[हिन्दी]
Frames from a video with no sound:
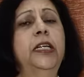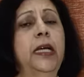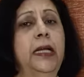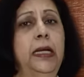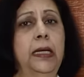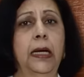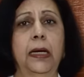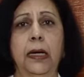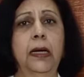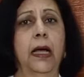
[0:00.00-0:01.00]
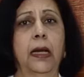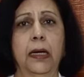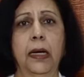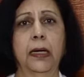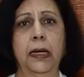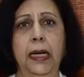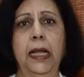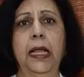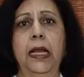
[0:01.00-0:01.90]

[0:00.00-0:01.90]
शरीर का रंग हल्का करने